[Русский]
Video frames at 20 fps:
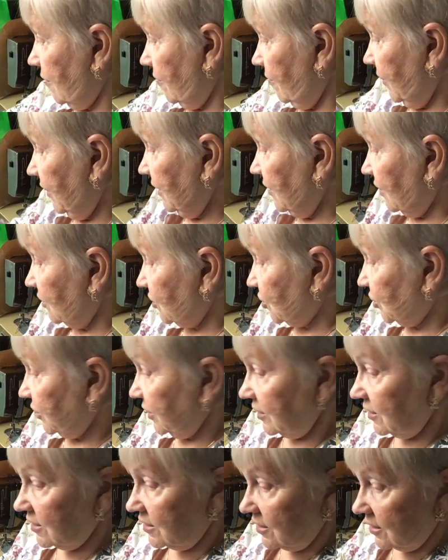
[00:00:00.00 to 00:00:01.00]
Мы
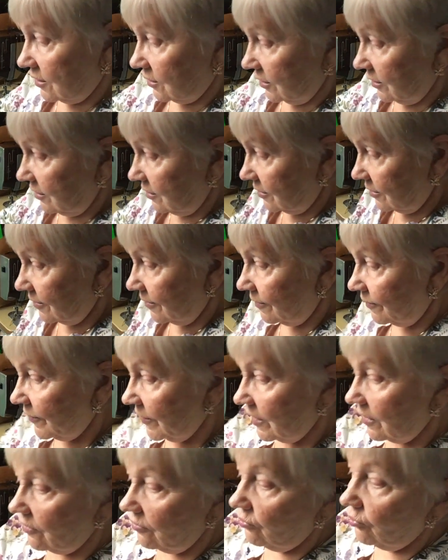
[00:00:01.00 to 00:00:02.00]
должны сделать
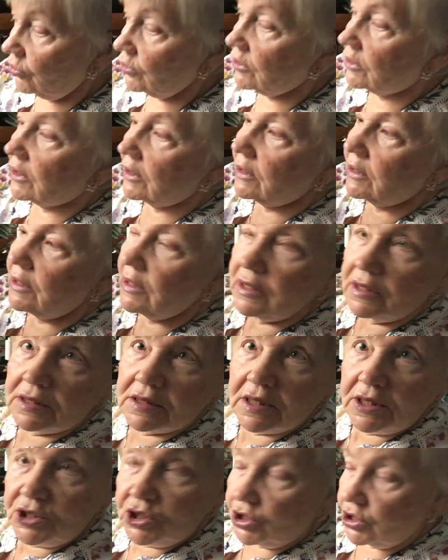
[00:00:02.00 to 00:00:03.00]
вот такие
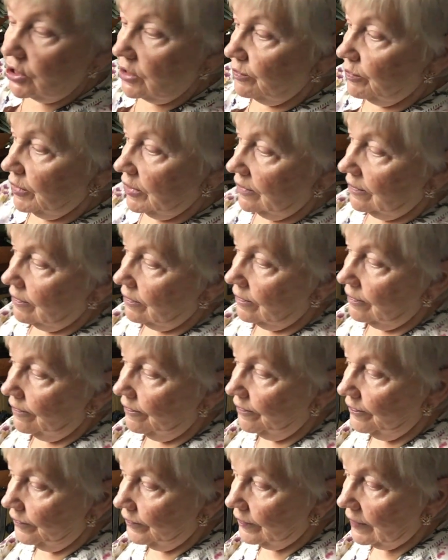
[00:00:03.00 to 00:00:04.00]
защипы.
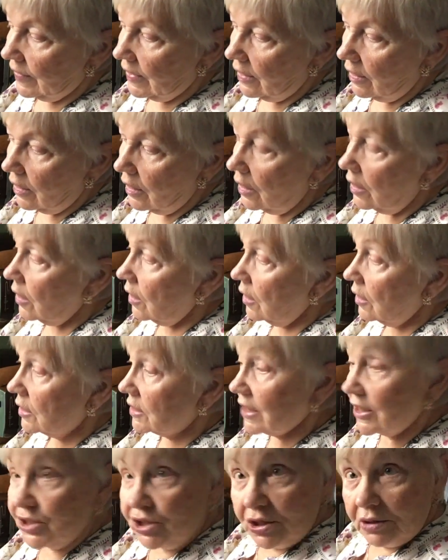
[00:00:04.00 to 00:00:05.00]

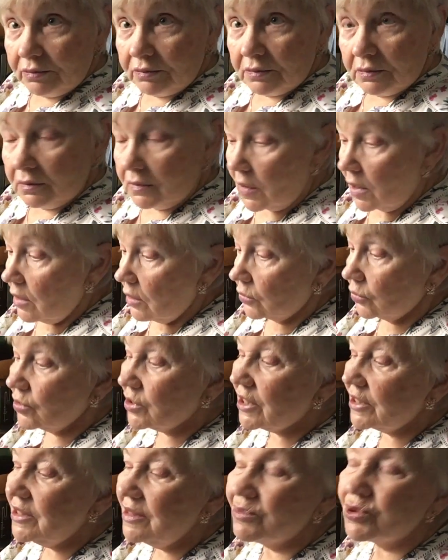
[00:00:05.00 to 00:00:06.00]
Зачем? Но
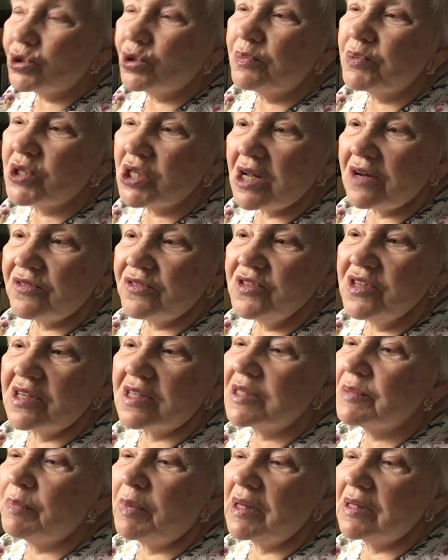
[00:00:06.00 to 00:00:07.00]
затем, чтобы шарф не
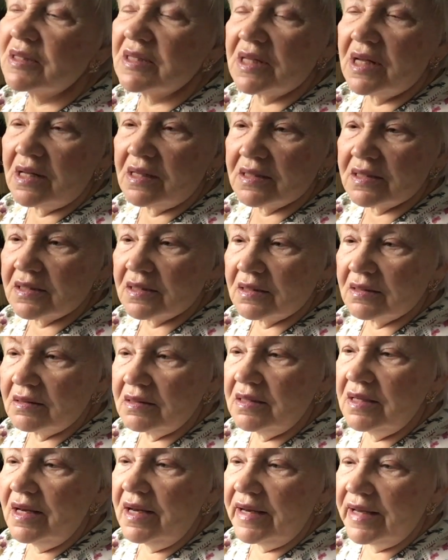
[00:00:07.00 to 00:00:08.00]
расползался,
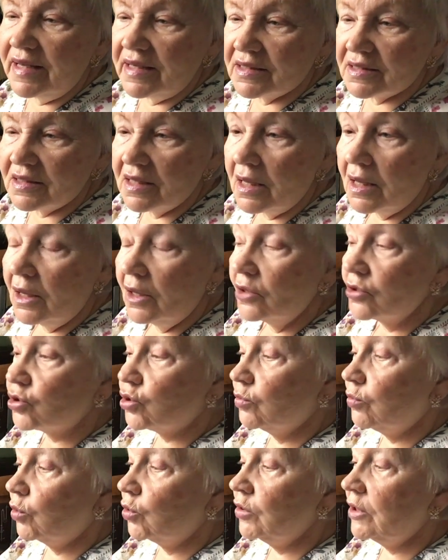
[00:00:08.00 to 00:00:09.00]
не лез,
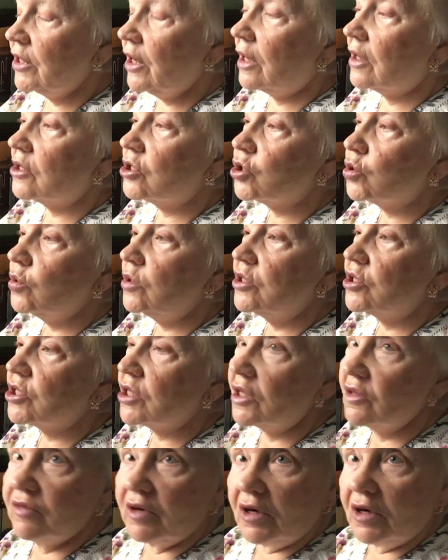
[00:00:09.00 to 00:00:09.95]
чтобы он хорошо лежал